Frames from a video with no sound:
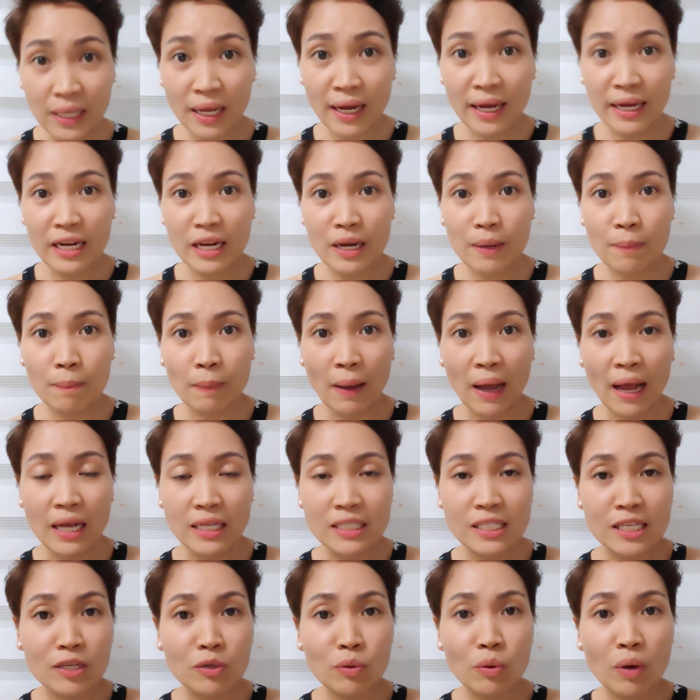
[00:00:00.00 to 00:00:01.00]
patagalin
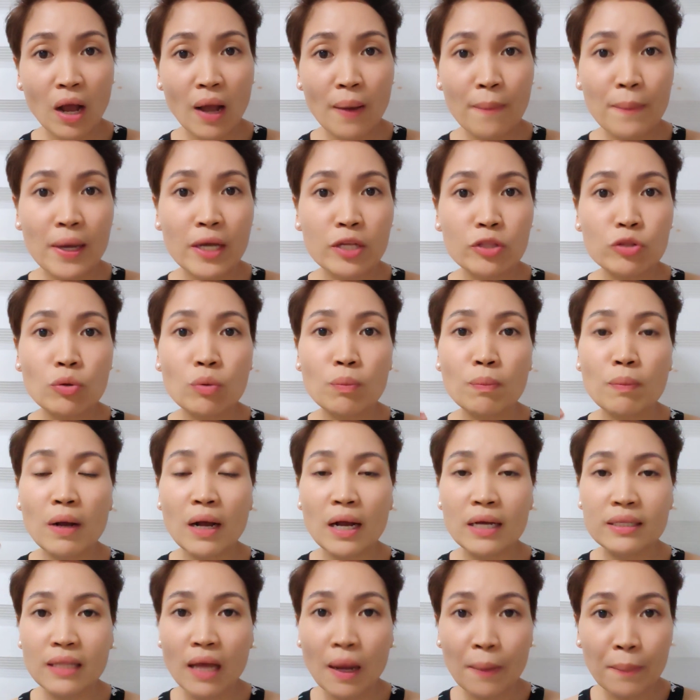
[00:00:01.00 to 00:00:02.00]
pa. Sino nga ba itong
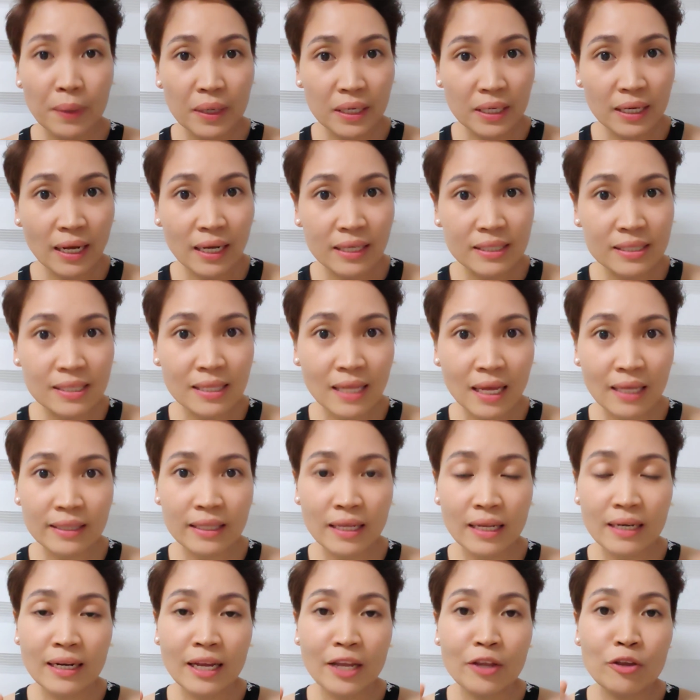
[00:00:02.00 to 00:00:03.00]
mga Dabber Gods
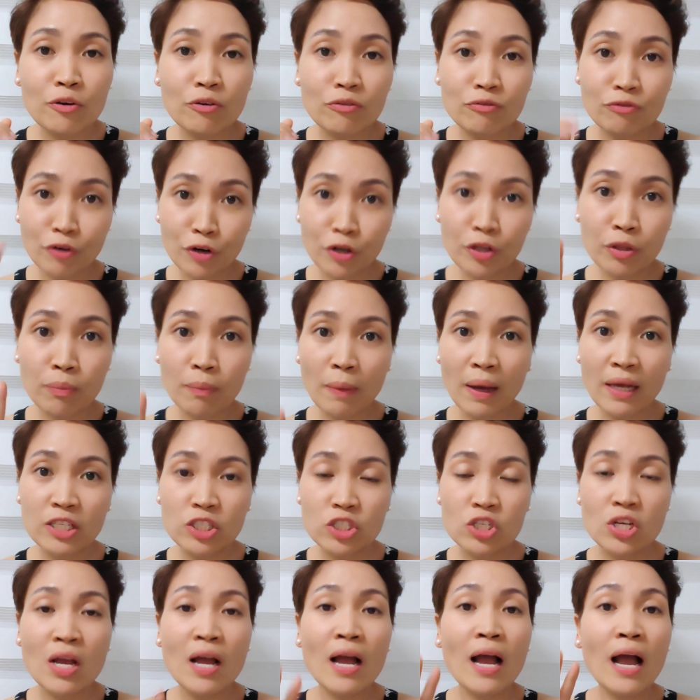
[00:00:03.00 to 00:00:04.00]
natin ngayong fourth
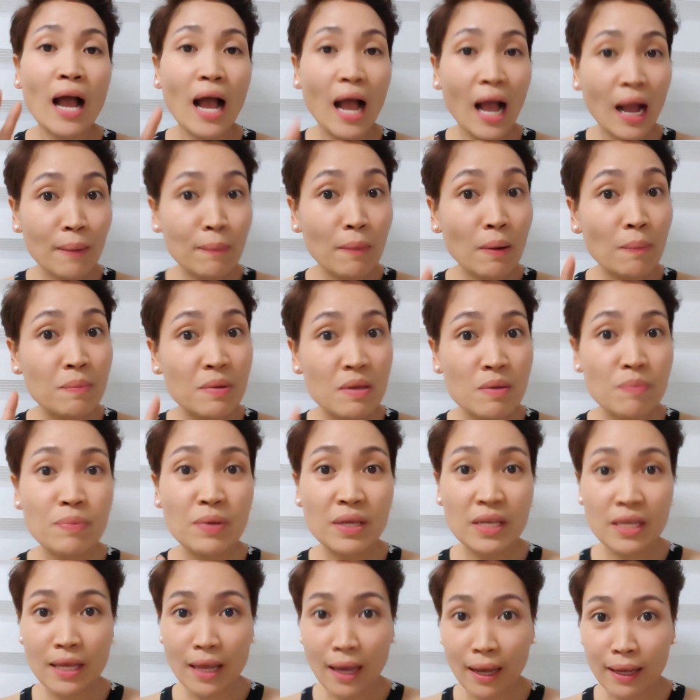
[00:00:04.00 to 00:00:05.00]
batch ang
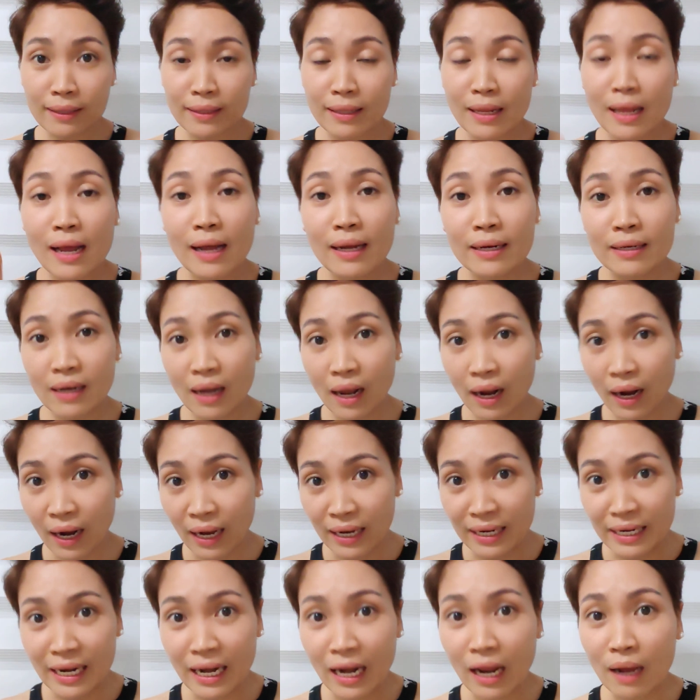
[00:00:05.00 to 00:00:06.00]
mabibigyan ng
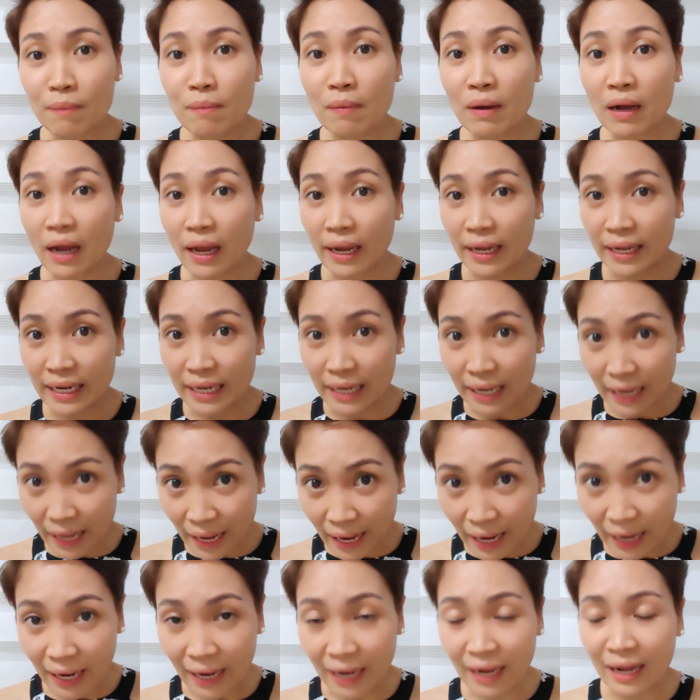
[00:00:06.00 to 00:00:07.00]
kanilang mga
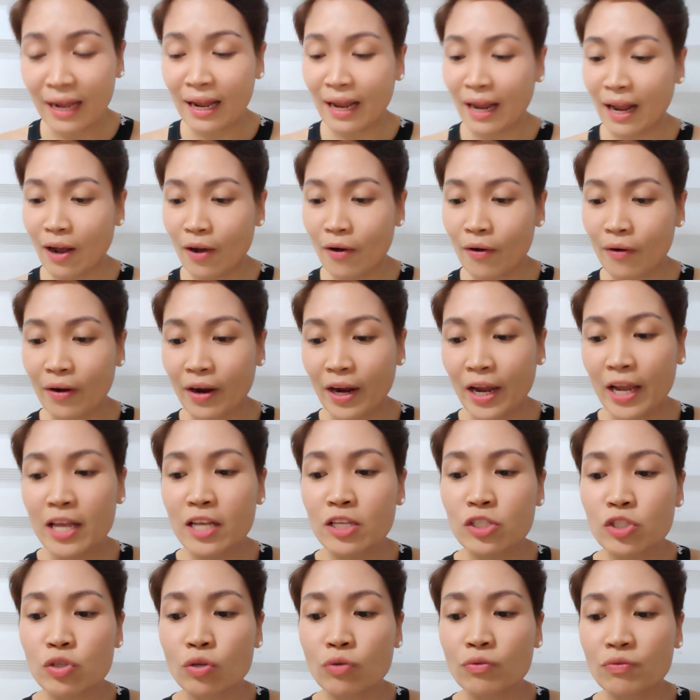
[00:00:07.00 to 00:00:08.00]
hiling?
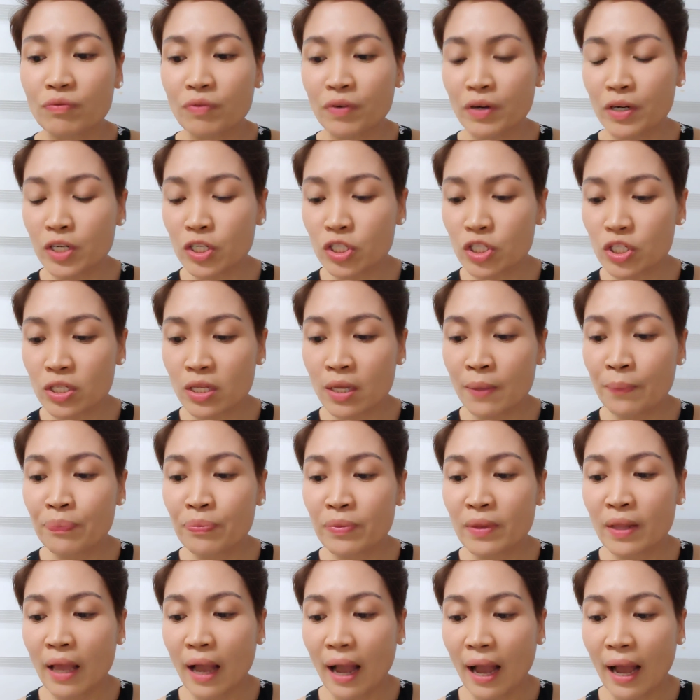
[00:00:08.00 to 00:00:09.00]
Okay, so first,
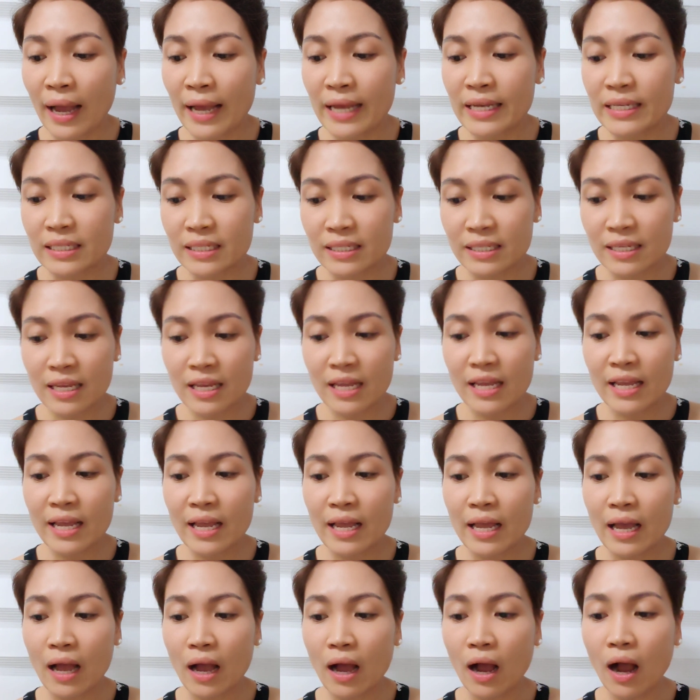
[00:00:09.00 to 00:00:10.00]
I
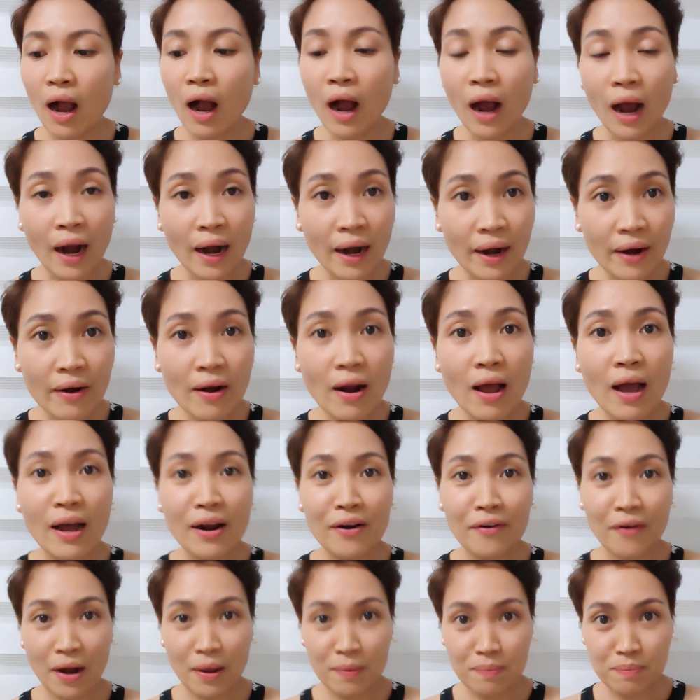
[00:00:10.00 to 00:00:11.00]
see R.
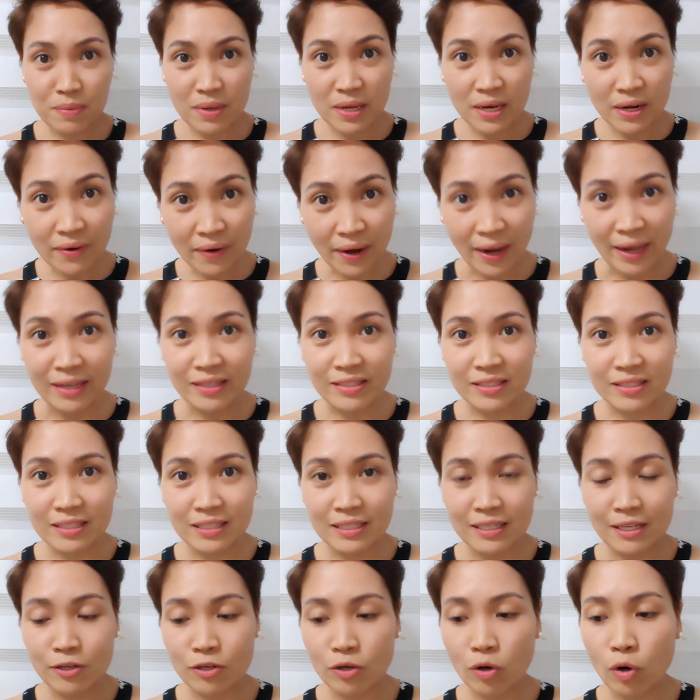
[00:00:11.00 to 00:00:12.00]

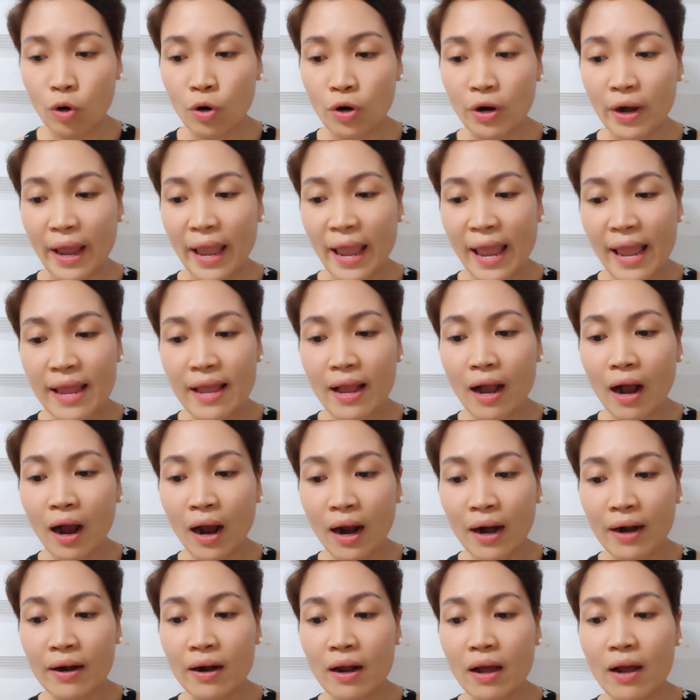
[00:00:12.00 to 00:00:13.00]
Ramirez or
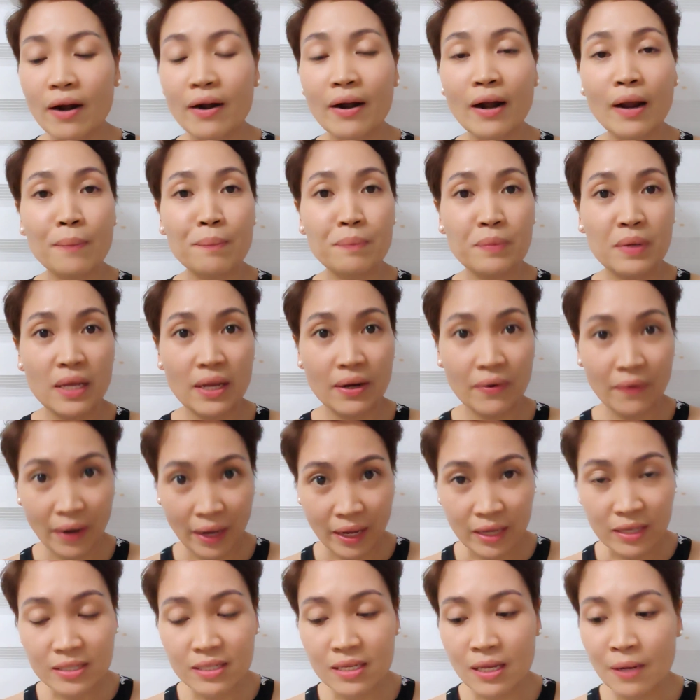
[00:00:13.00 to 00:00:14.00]
A.R.
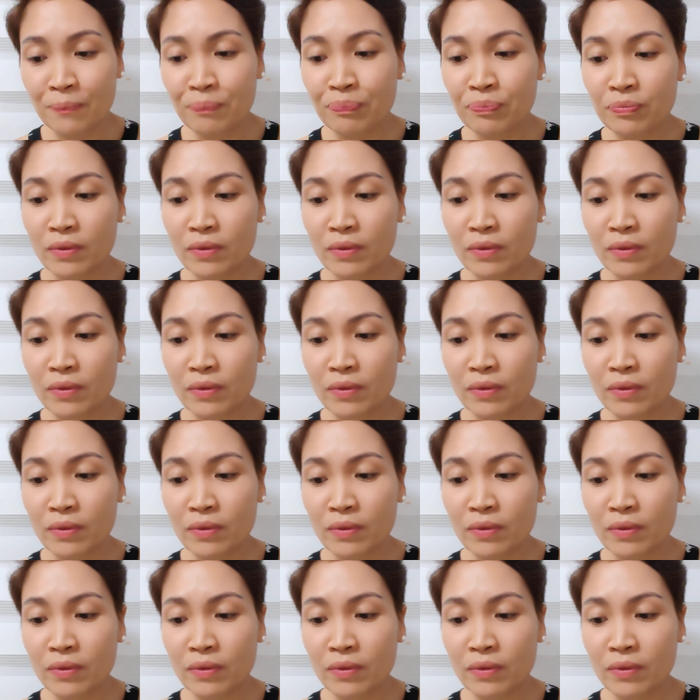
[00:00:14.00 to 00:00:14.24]
Ramirez.